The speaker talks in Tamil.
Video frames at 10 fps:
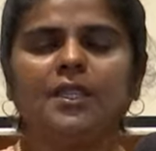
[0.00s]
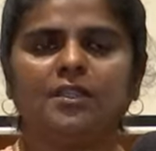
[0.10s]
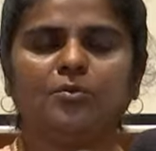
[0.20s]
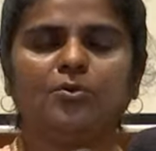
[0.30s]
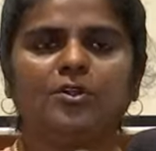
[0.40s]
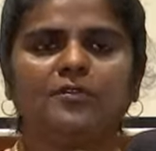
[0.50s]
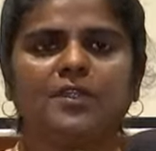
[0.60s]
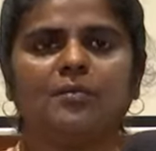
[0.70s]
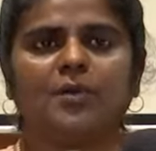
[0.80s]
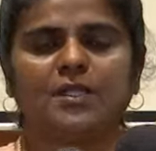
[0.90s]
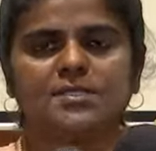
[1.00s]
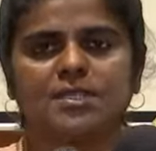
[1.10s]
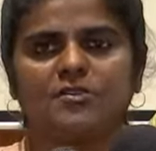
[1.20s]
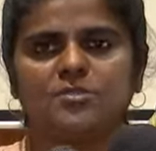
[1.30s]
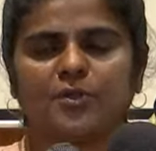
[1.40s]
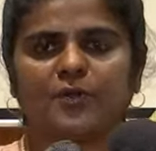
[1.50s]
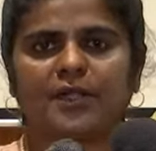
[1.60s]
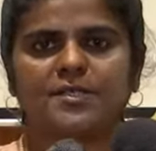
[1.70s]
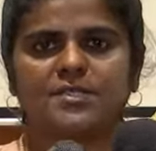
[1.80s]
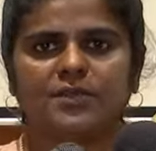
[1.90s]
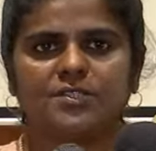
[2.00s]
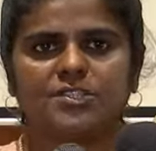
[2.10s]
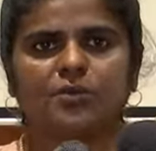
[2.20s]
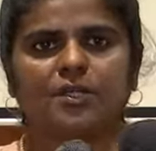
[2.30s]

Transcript: இந்த மூணு விதமான சர்வீஸ் ப்ரொவைடர்ஸை வச்சு